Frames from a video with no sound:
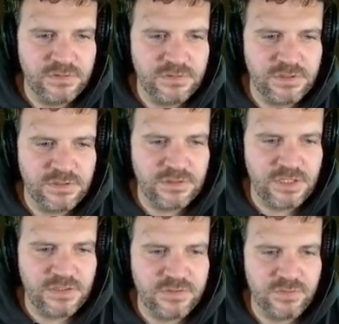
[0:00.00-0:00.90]
Dann
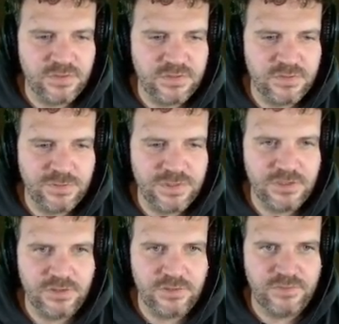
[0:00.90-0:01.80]
hättest du das so
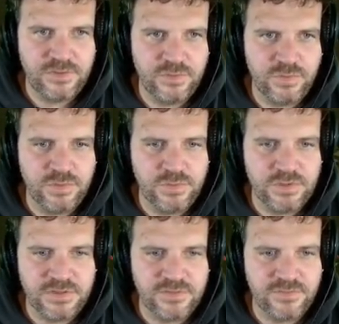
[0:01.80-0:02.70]
machen können, wie du
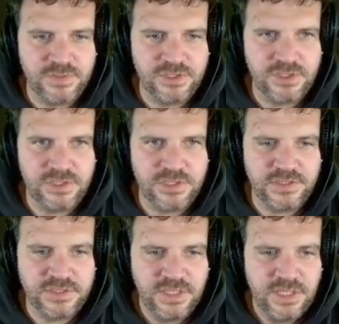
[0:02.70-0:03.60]
das für richtig hältst.